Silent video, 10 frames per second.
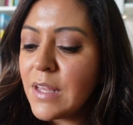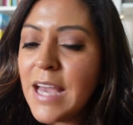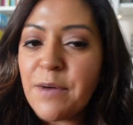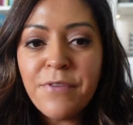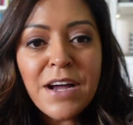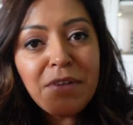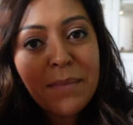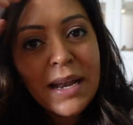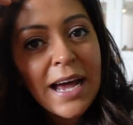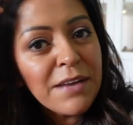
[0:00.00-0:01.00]
ja, fangen wir
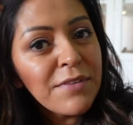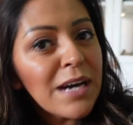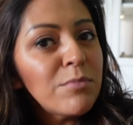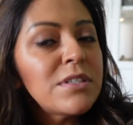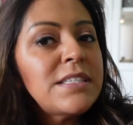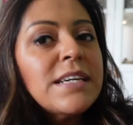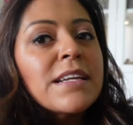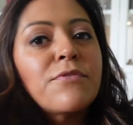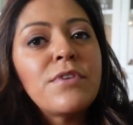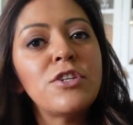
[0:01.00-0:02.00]
mal an. Wir haben uns ja
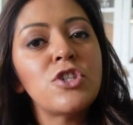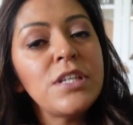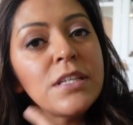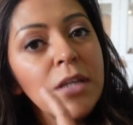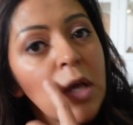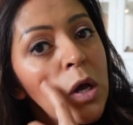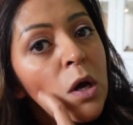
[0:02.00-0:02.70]
dafür entschieden,